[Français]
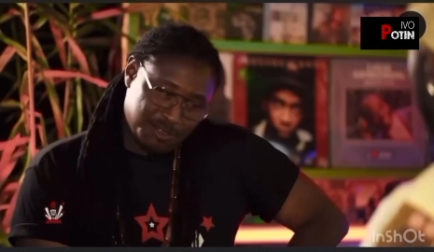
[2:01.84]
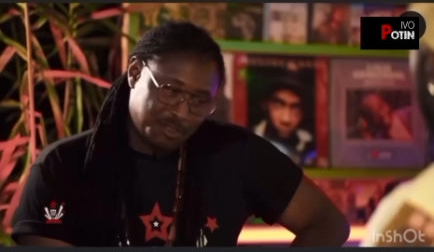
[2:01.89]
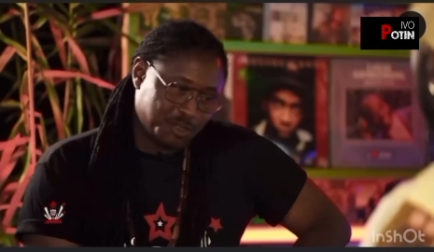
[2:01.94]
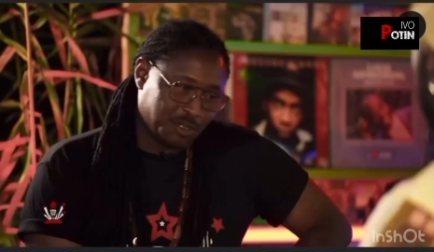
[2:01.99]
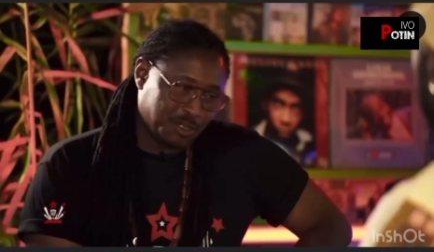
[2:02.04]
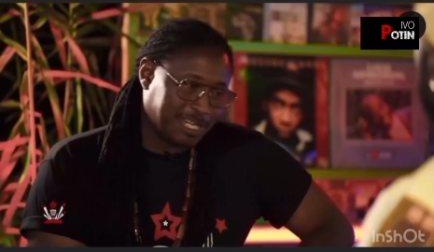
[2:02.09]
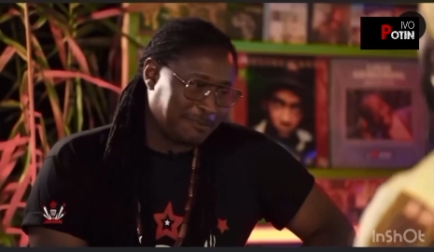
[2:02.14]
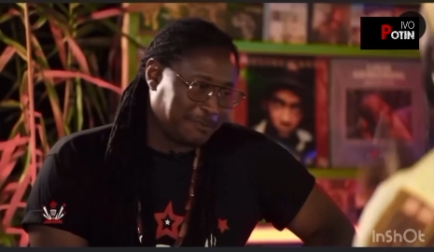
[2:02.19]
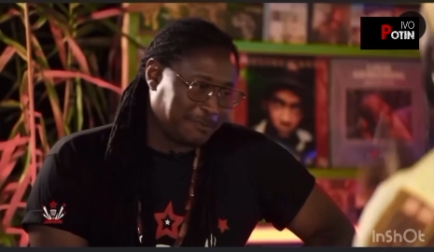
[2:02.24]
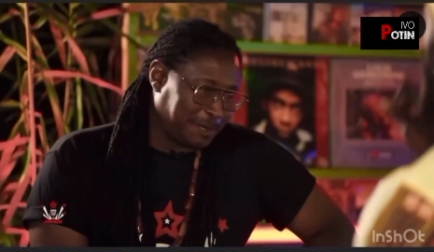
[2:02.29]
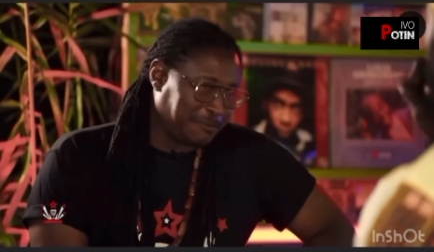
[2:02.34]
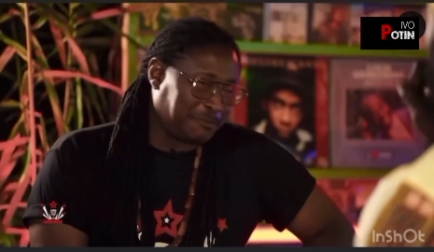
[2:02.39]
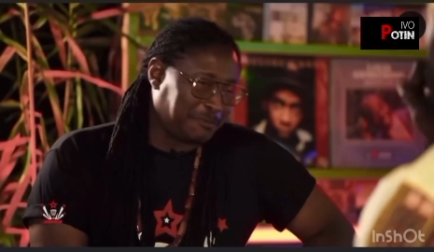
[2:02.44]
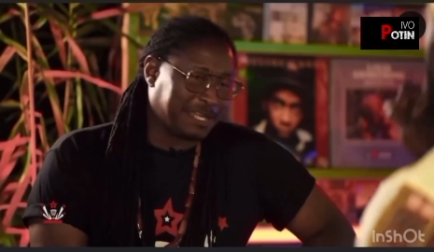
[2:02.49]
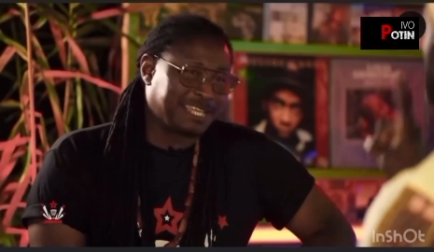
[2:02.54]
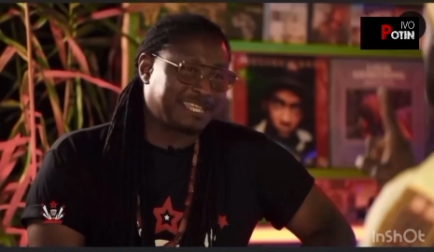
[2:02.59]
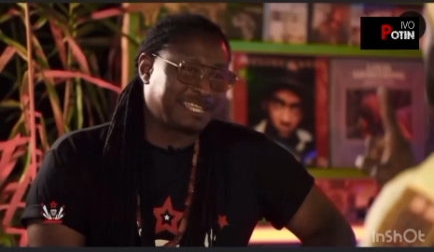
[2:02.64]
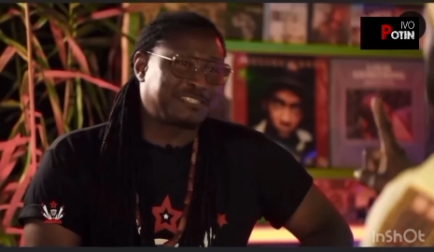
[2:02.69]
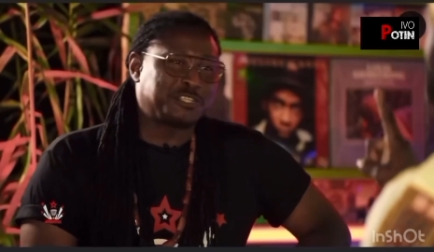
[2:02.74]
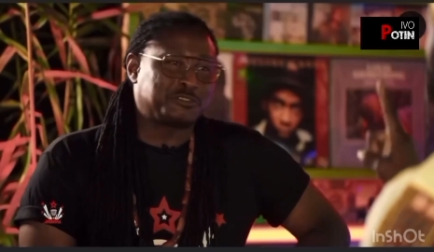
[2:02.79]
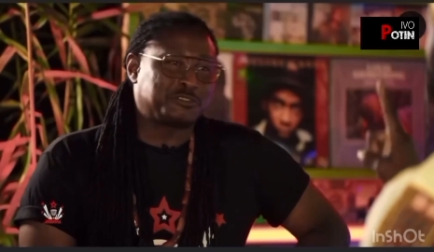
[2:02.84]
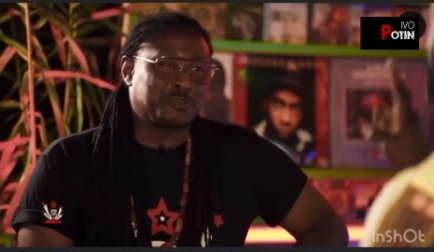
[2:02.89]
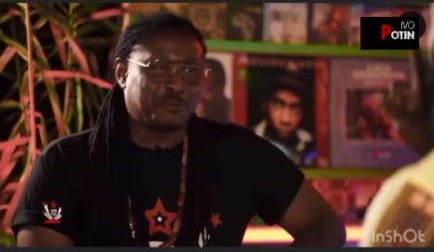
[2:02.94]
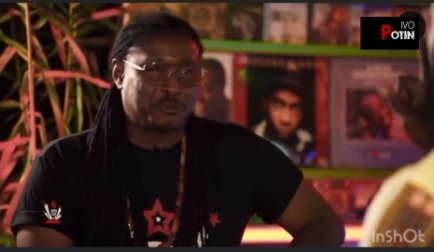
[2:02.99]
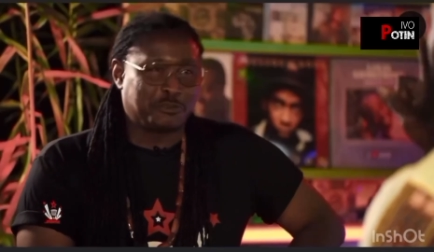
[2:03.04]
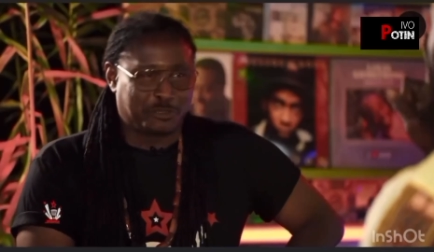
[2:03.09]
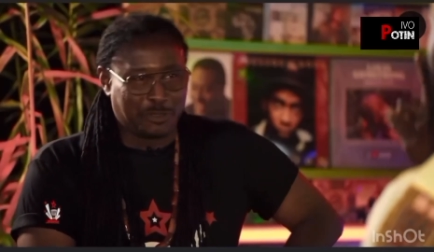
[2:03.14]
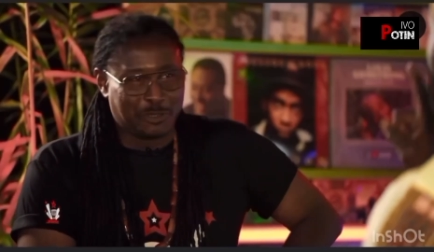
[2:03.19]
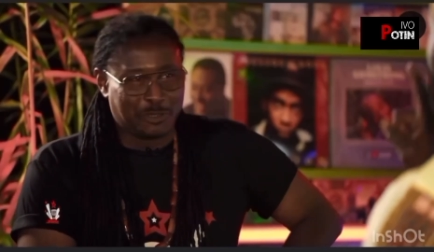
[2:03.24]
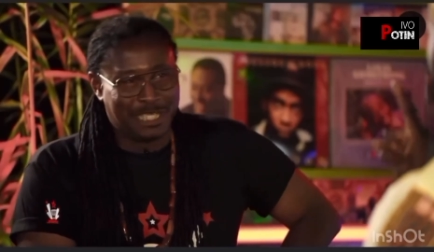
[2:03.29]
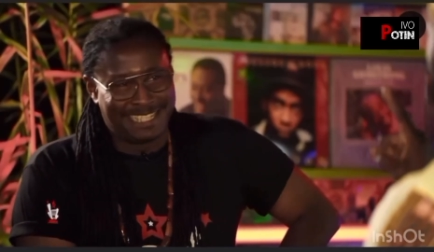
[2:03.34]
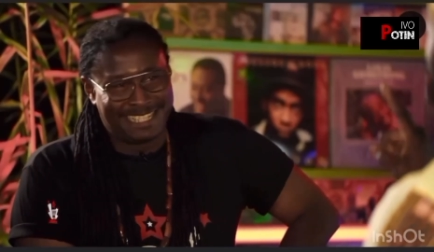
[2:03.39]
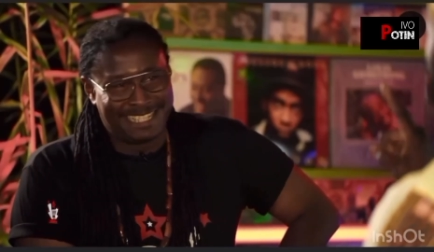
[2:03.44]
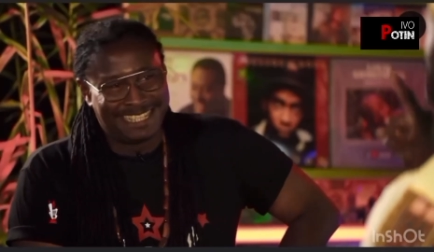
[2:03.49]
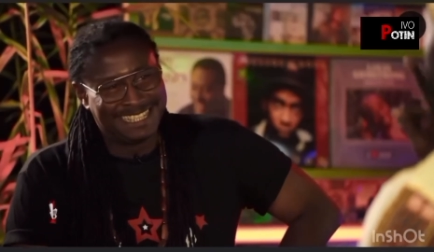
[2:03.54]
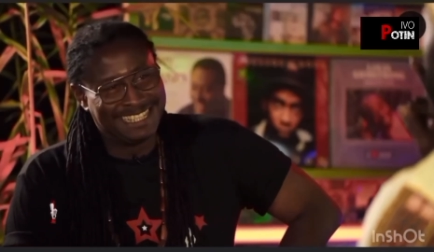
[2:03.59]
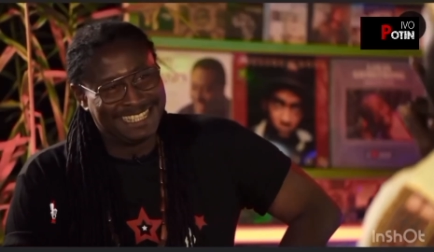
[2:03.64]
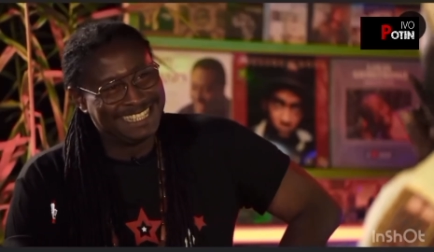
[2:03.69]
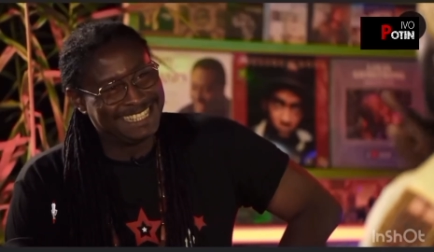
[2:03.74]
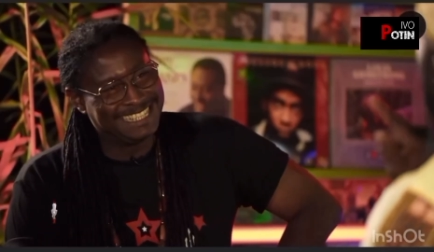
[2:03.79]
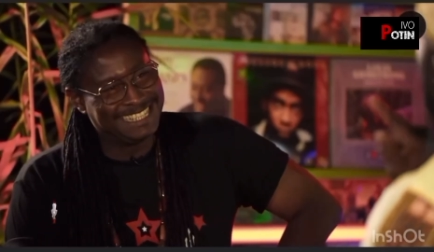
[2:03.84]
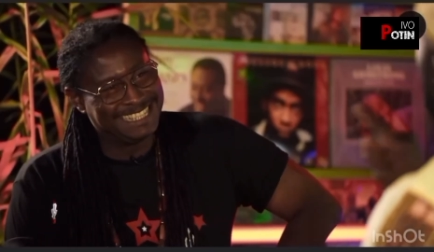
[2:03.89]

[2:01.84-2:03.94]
j'aurais préféré que ce soit autre chose. Il, faut